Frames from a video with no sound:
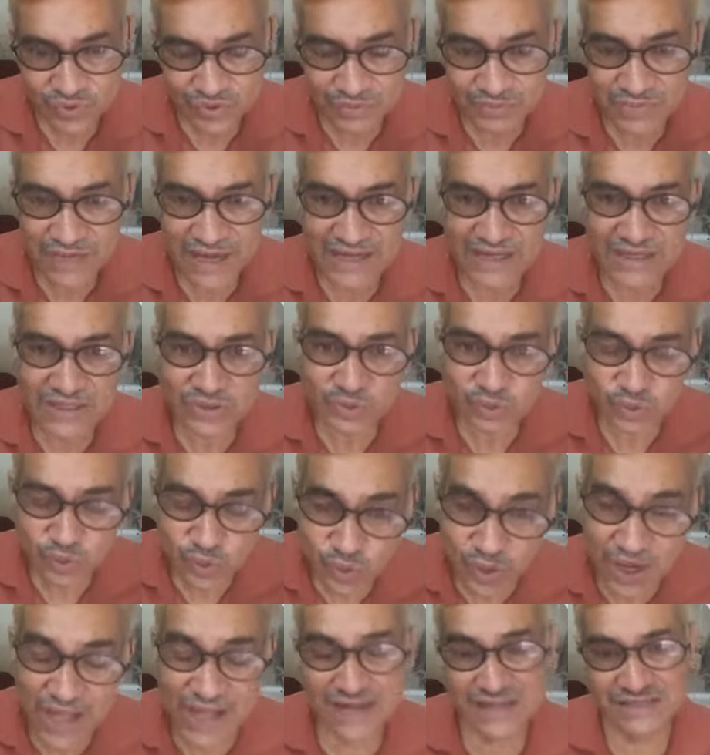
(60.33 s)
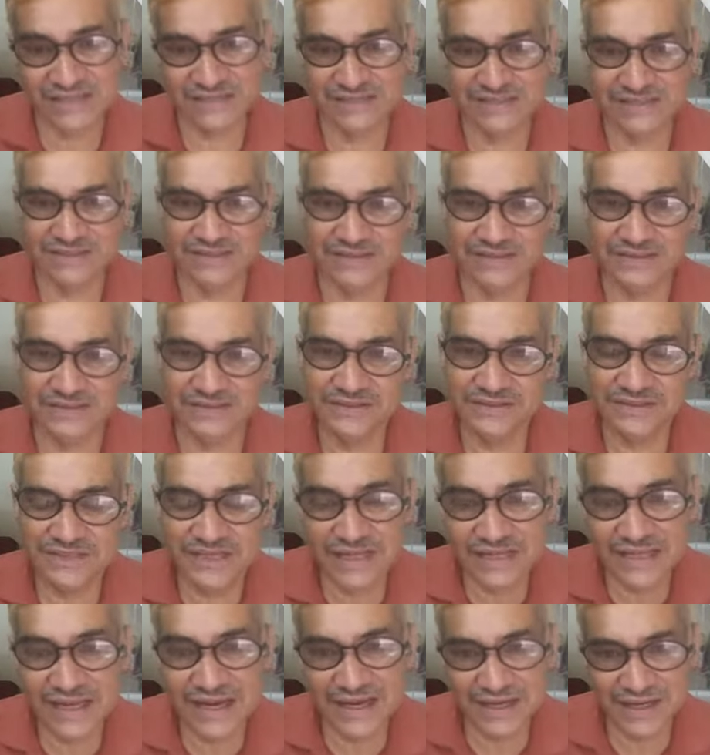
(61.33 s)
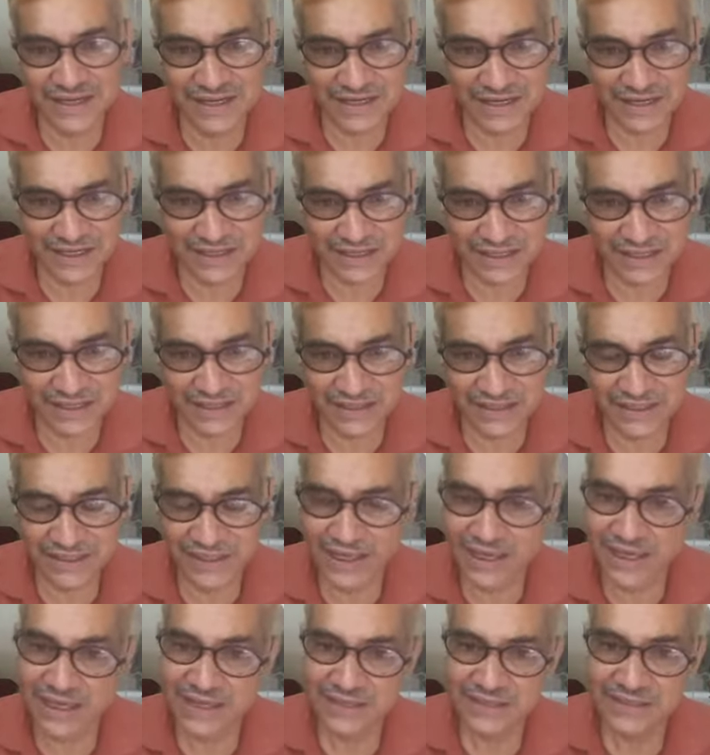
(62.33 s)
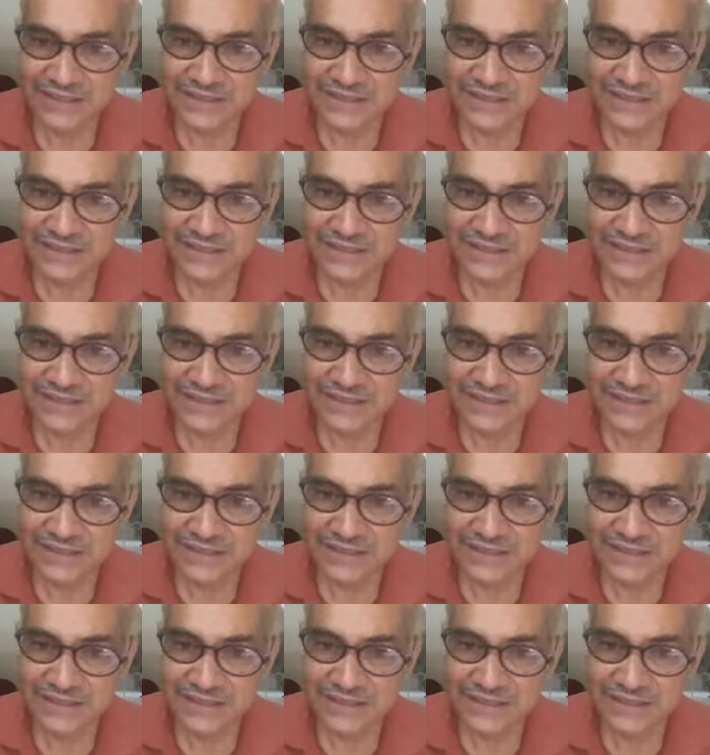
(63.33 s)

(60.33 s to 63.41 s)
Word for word: हमारी तुला राशि जी क्या इंडिकेट करती है